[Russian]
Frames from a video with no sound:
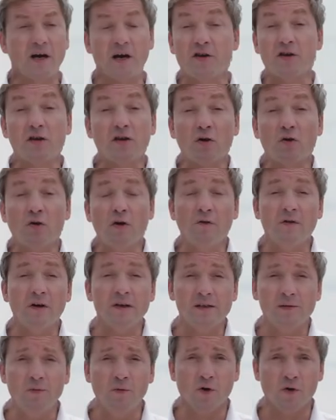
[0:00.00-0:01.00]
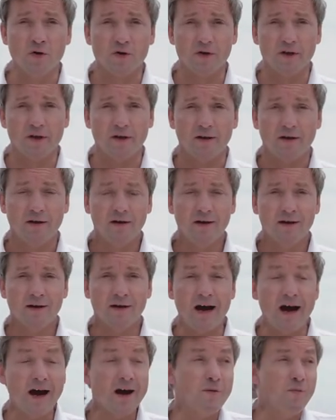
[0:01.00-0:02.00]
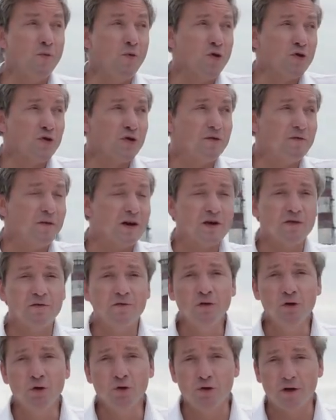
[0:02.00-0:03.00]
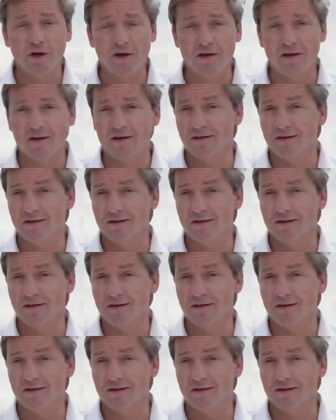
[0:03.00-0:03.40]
Как же так такое возможно? Как может ваш внутренний